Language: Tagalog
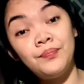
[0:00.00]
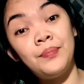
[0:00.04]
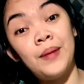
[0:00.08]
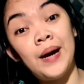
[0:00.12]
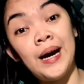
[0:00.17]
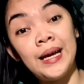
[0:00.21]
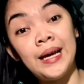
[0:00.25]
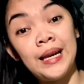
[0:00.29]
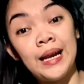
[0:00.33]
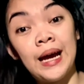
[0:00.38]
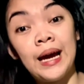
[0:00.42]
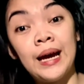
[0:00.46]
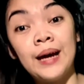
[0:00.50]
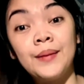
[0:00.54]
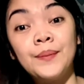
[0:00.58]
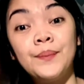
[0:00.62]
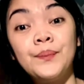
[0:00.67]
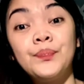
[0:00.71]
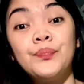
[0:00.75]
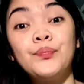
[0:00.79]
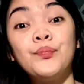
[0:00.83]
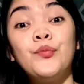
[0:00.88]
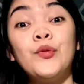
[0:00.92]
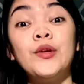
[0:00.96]
para
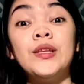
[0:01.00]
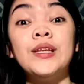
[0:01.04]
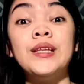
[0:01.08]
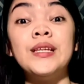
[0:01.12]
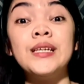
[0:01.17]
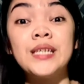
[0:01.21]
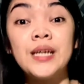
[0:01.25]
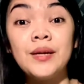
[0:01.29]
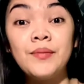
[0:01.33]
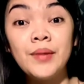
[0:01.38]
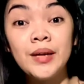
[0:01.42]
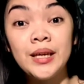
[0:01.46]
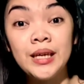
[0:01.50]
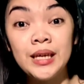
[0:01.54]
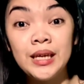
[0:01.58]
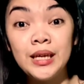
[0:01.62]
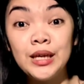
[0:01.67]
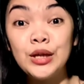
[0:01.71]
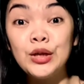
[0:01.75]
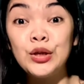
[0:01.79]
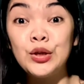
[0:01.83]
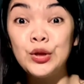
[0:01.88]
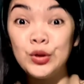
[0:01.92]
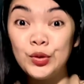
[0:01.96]
pwede na siya
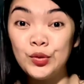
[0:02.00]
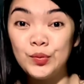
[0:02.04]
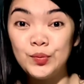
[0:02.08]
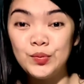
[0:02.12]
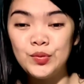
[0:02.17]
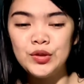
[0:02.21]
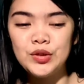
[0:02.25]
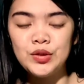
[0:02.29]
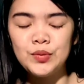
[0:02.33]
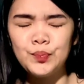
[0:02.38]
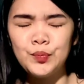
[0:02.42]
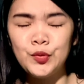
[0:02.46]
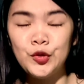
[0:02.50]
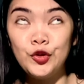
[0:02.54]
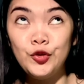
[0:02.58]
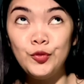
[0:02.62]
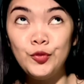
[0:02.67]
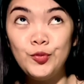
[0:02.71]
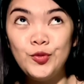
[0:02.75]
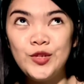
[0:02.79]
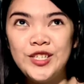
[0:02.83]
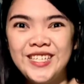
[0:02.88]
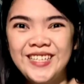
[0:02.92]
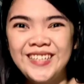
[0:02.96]
maging cubes.
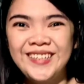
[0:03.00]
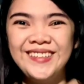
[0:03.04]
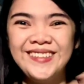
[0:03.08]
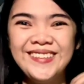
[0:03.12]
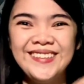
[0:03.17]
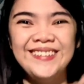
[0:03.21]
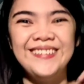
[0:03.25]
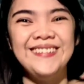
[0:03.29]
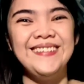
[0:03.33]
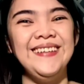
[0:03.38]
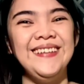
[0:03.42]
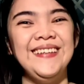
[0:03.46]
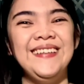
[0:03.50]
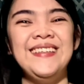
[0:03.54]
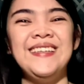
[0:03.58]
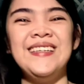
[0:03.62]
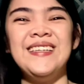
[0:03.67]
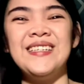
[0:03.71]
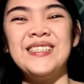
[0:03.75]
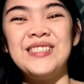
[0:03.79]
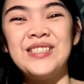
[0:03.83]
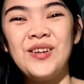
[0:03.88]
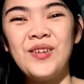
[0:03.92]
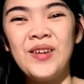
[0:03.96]
Cubes.
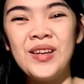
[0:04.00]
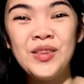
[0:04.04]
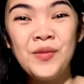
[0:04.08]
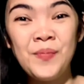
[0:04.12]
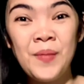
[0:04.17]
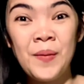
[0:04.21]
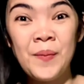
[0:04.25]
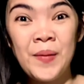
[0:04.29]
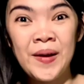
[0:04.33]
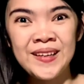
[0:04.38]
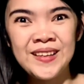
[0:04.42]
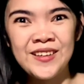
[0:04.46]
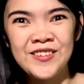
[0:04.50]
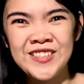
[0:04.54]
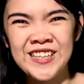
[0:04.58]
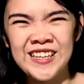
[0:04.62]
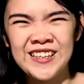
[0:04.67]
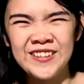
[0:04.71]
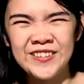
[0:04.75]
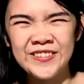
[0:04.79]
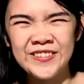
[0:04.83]
So, ito papakita ko sa